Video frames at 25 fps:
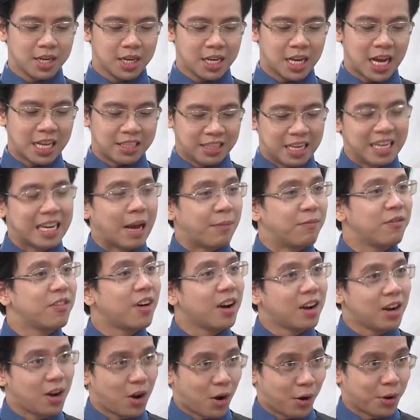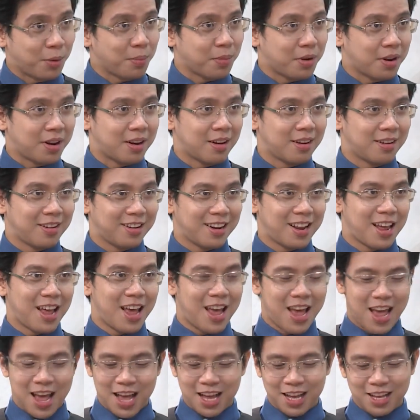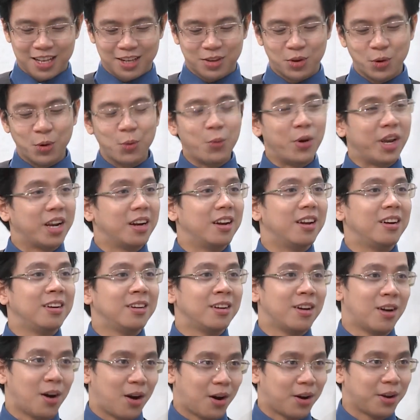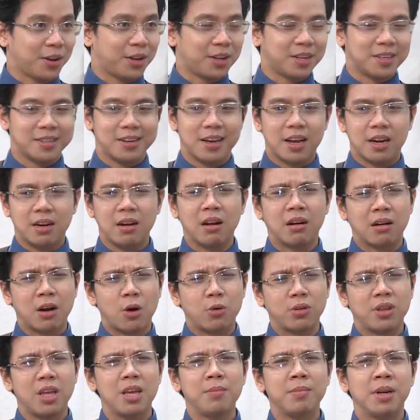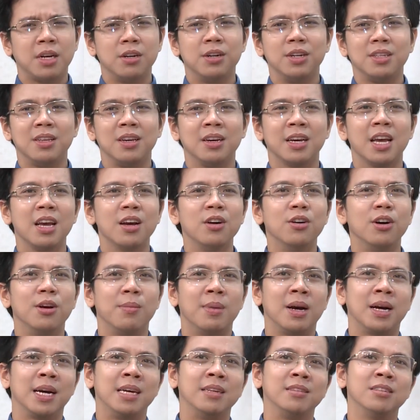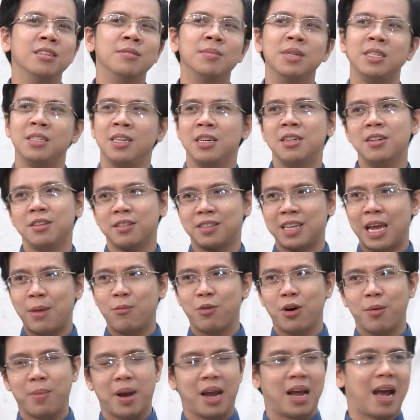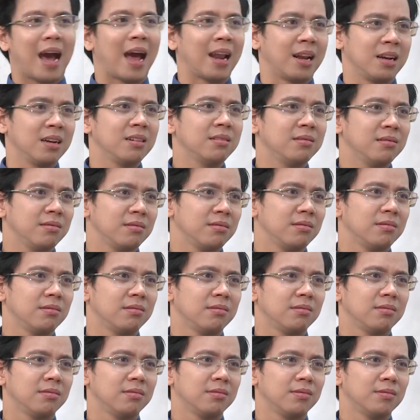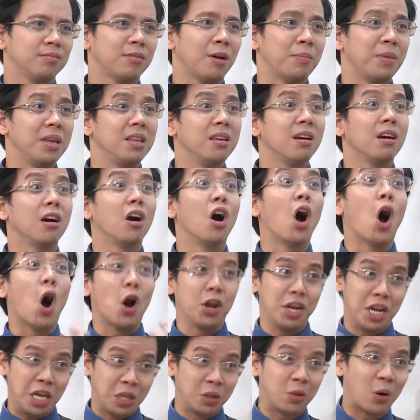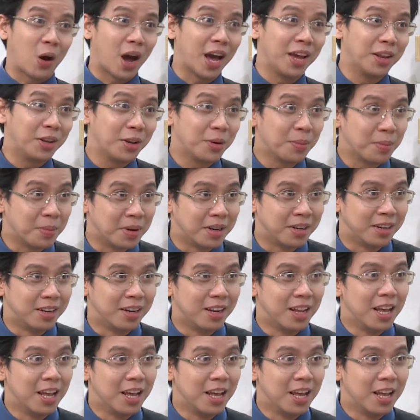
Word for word: ca sĩ Cẩm Vân gọi mình dạ chú Quyền Linh gọi lần đầu tiên mình được những cái người mà ngày xưa mình chỉ được xem qua màn ảnh mà bây giờ gọi điện thoại cho mình